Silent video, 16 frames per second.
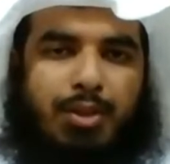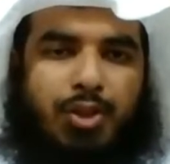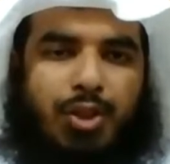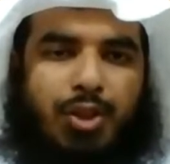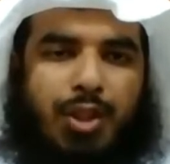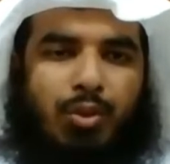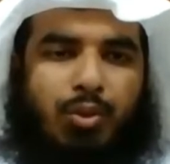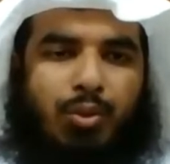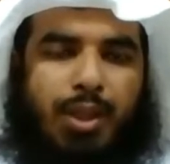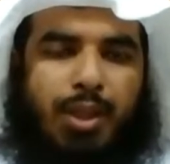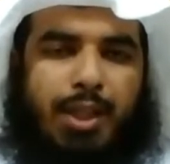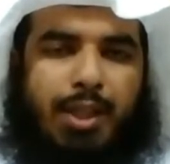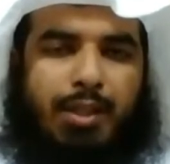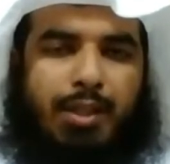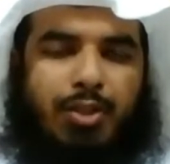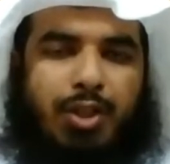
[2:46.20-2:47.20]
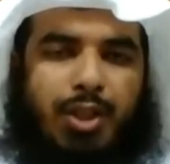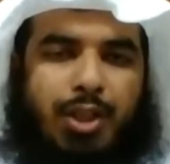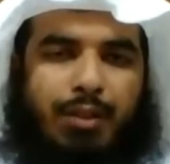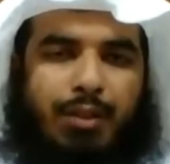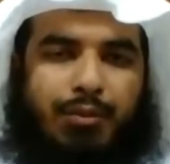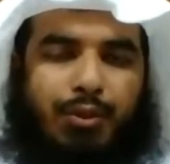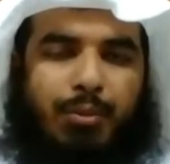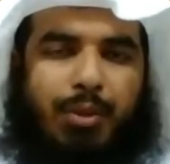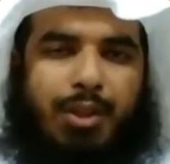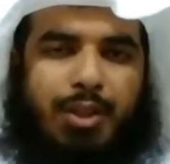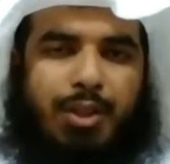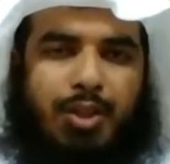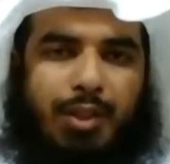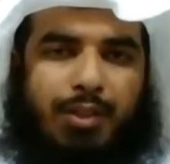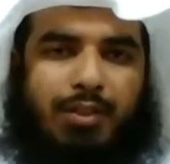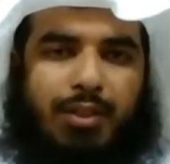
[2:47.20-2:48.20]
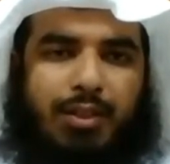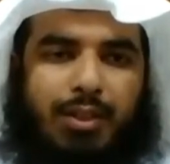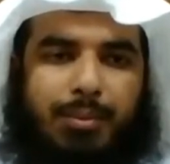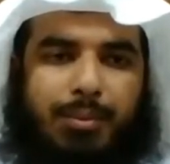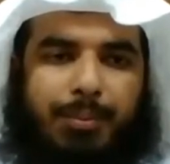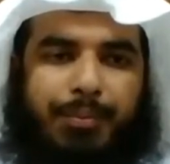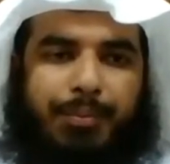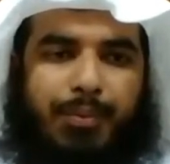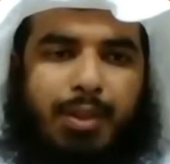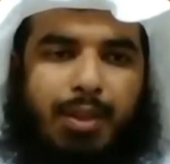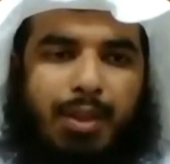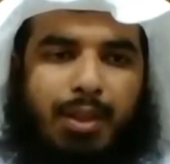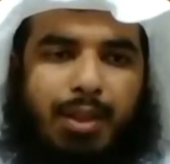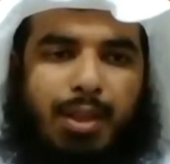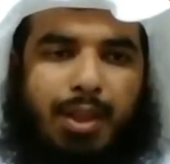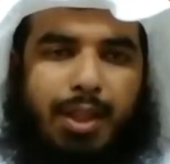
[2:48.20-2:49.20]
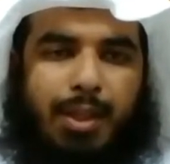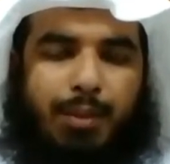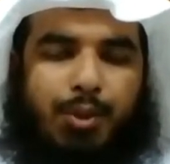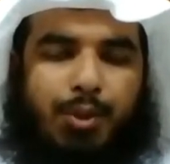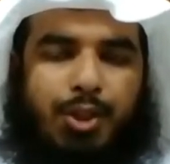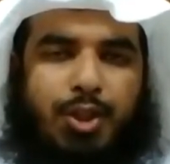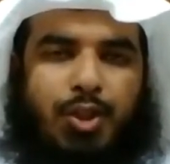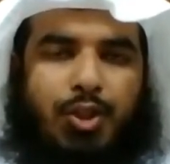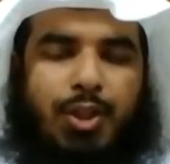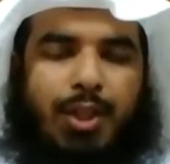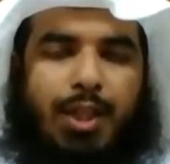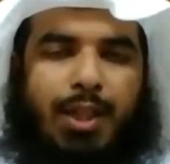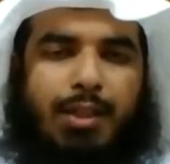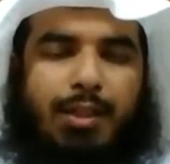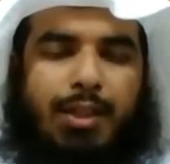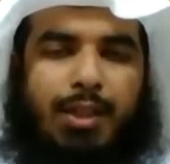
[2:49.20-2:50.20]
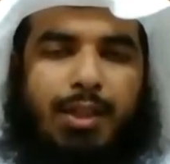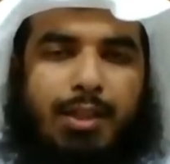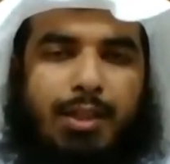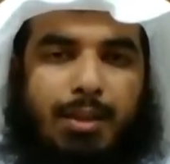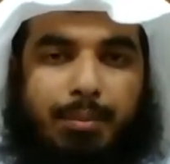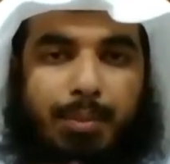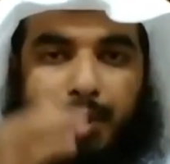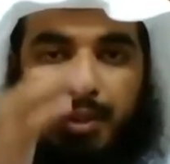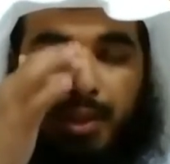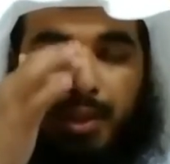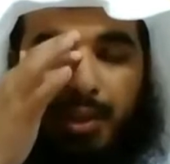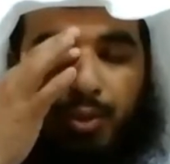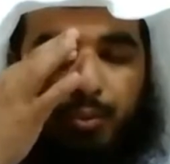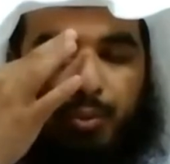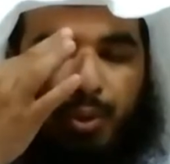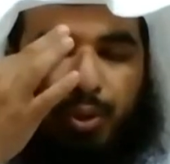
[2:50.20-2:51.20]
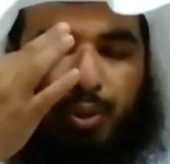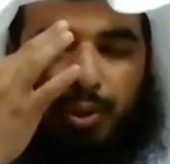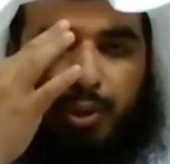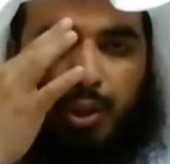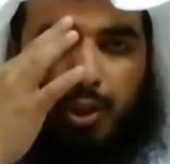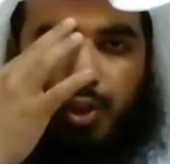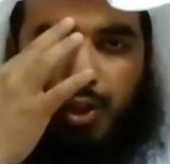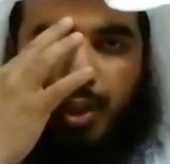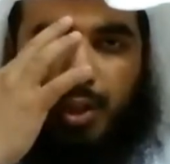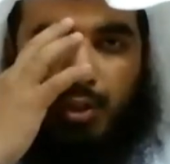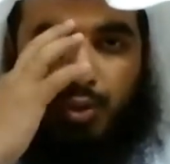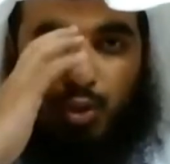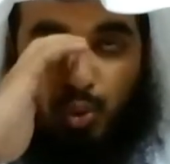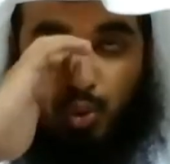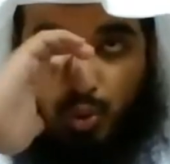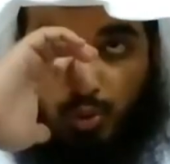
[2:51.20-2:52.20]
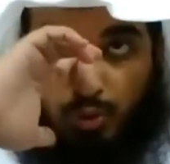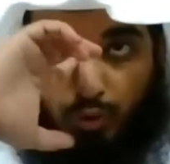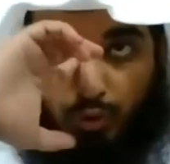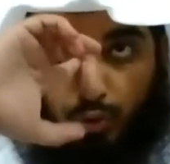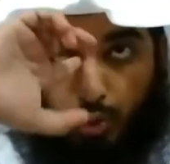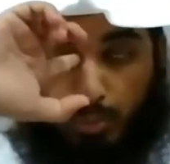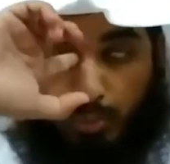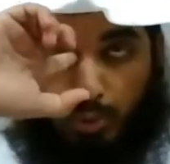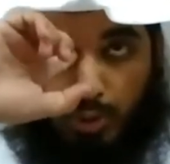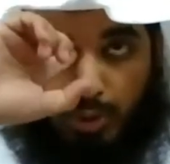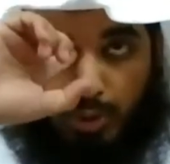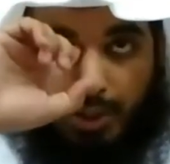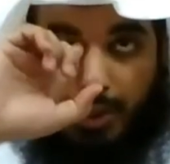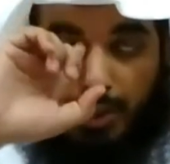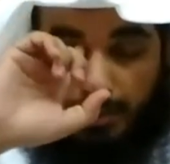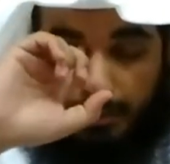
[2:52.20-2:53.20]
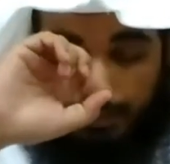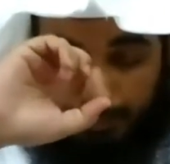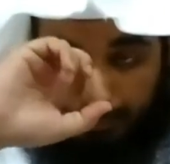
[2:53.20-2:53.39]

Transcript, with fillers: সেই গুনাহের সেই নাফরমানির শাস্তি এবং নিশ্চয় আল্লাহ তারা তার বান্দাদের উপর অত্যাচার শোষণ জুলুম করেন না